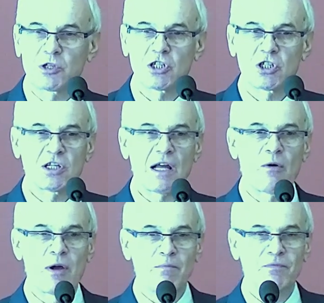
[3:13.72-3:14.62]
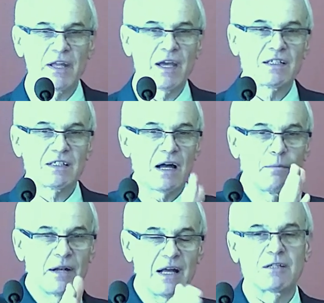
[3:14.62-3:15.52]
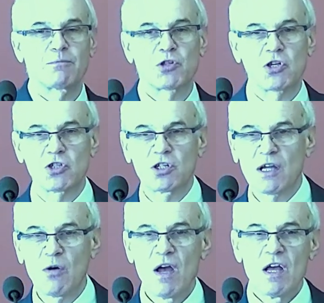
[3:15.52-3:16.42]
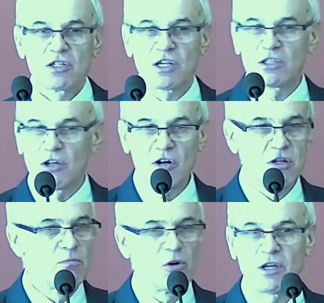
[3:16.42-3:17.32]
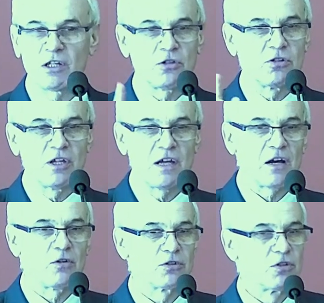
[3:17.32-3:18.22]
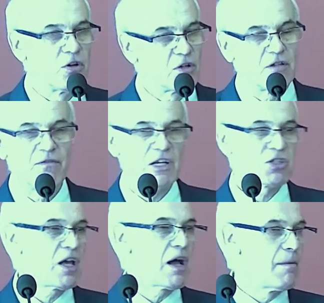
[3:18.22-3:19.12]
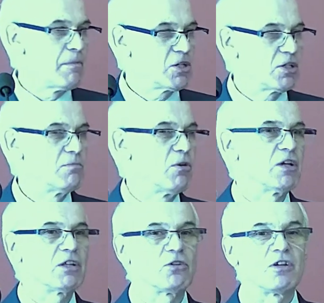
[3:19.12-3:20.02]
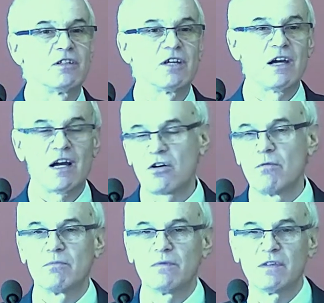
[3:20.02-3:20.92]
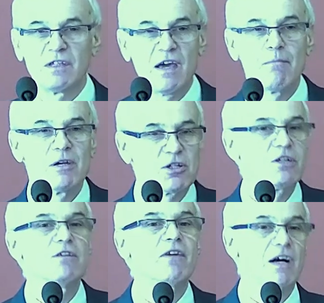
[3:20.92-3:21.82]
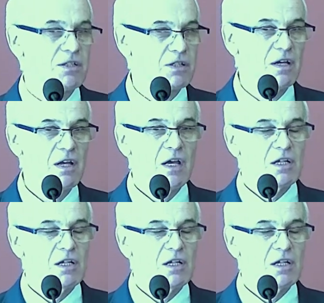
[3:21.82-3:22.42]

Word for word: przeczytałem tekst, a brat przeczytał, że drogi moje to niejako drogi wasze, a myśli moje to niejako nie myśli wasze.